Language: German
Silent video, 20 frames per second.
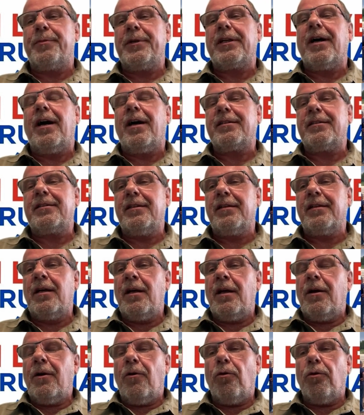betrachtet.
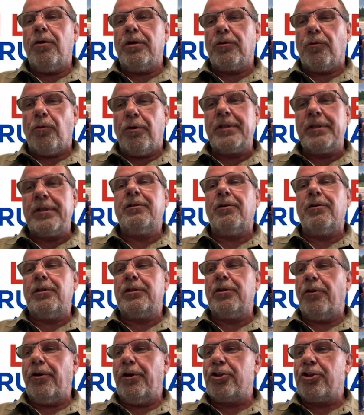Und Russen
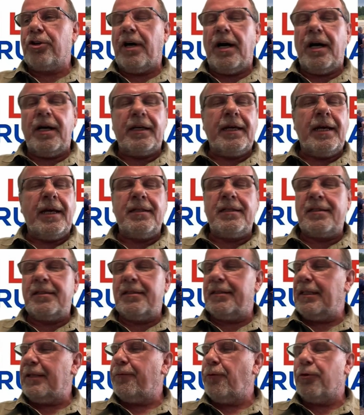und Deutsche ergänzen
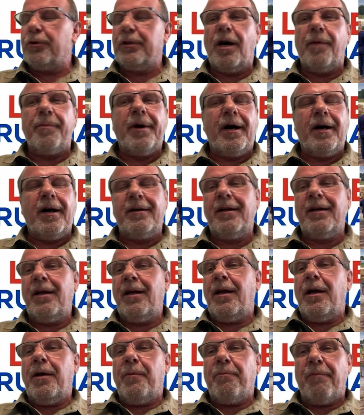sich wunderbar.
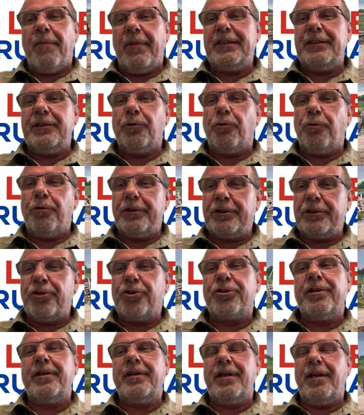Die
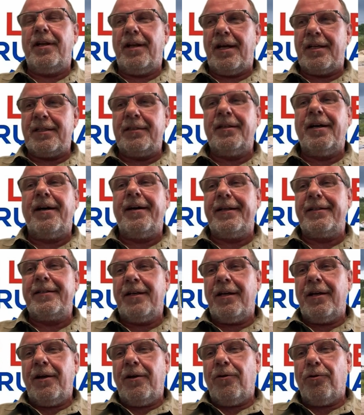russische Gelassenheit
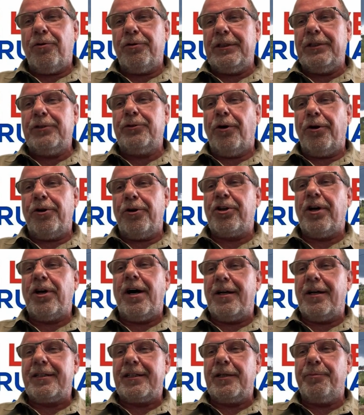und die deutsche
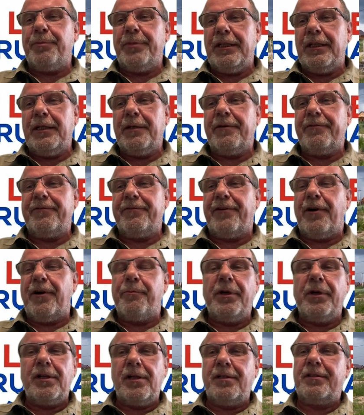Akribie
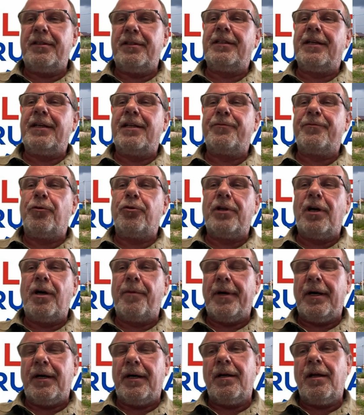vermitteln sich ganz
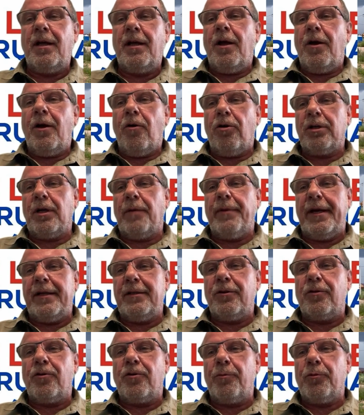wunderbar und am
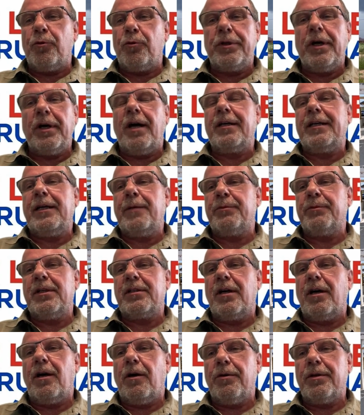Ende kommen gute
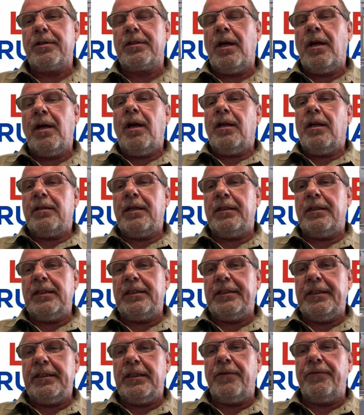Ergebnisse raus. Denn
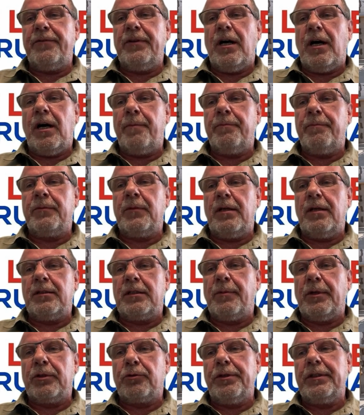ich sehe, wir haben,
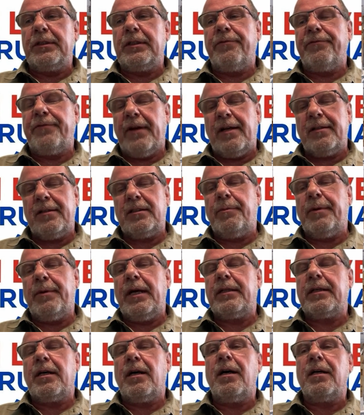sag mal, durch den
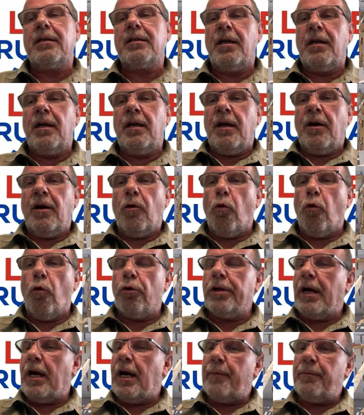Fernsehbeitrag
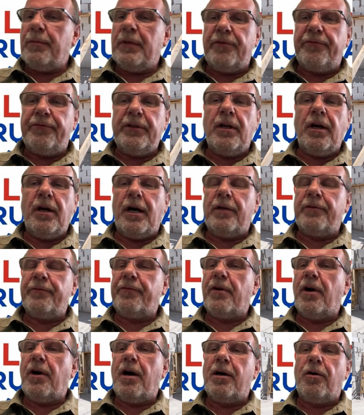unheimlich viele
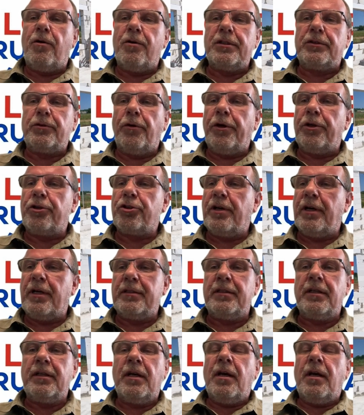Anfragen aus
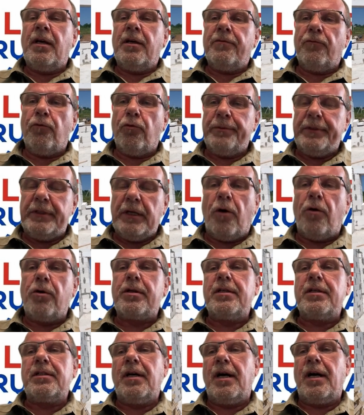Deutschland, wo mir
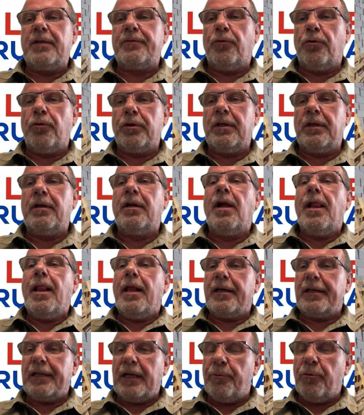auch gesagt wurde,
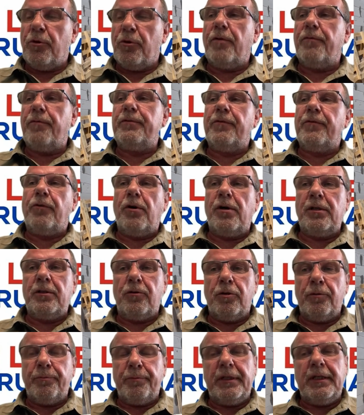Remo, wir wollen
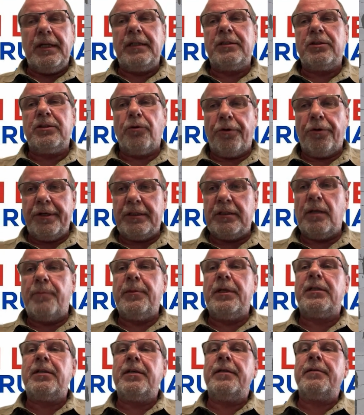unbedingt zu euch
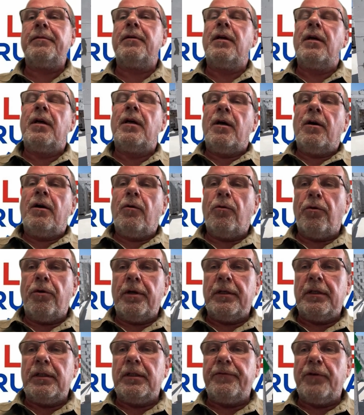damit hin
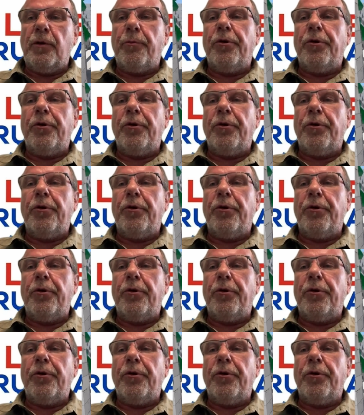und wir